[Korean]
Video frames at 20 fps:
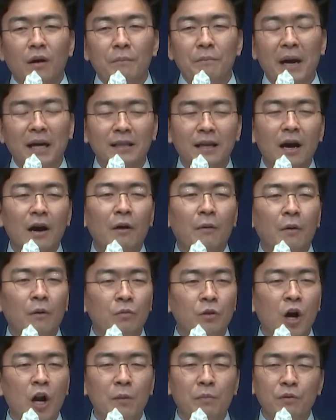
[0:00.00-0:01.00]
바다
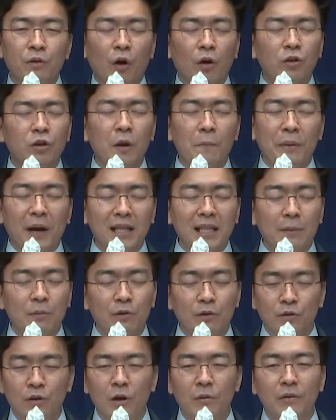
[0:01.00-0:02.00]
넓은 어떤
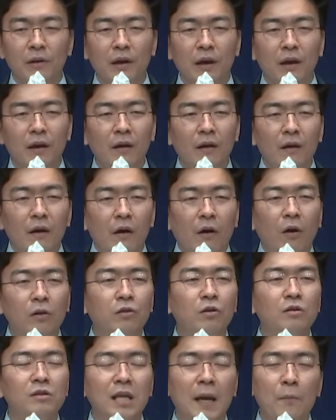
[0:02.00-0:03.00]
바다보다 넓게
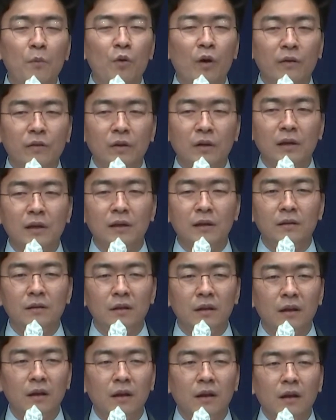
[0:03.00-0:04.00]
어떤 사무보다
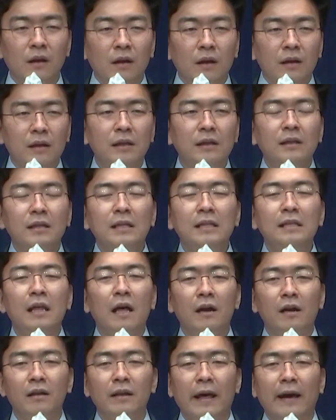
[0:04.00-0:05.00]
큰그
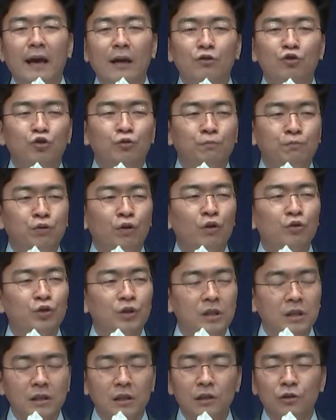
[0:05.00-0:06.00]
은혜를 내게 부어
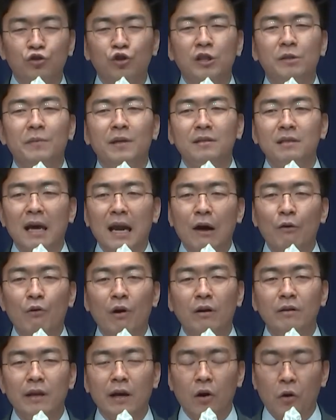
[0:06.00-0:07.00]
주신 그 주님의
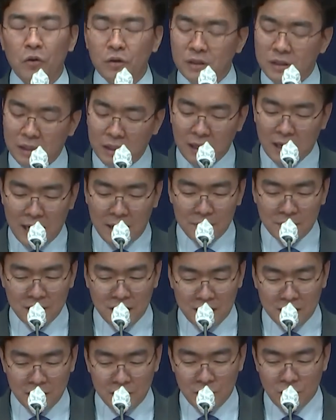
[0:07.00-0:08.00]
사랑과 은혜가 어찌 이리
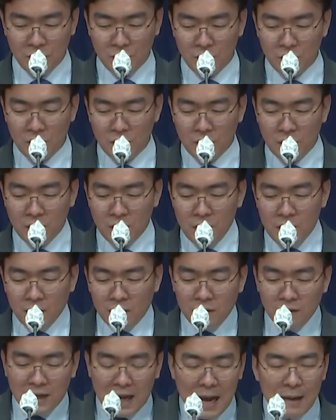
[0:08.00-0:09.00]
감사한지요.
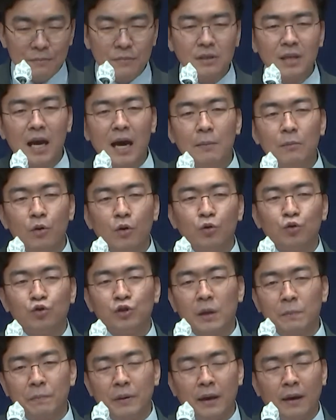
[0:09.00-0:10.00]
그 감사함으로
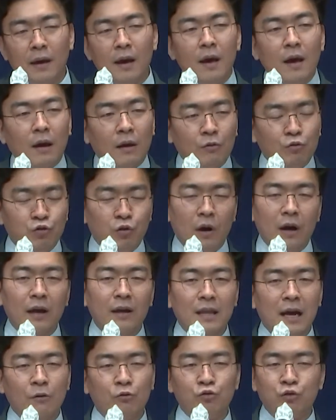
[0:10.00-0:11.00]
주님 앞에
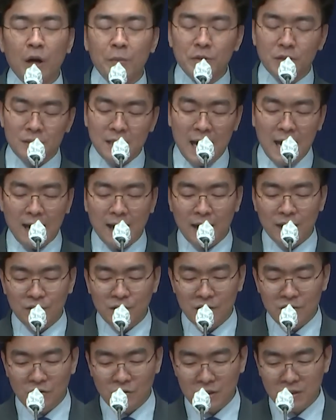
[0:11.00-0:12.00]
구하게 구하면서 나가게
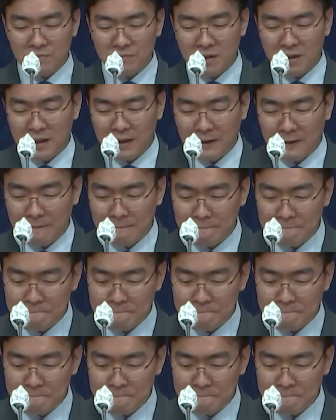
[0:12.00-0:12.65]
되는 것입니다.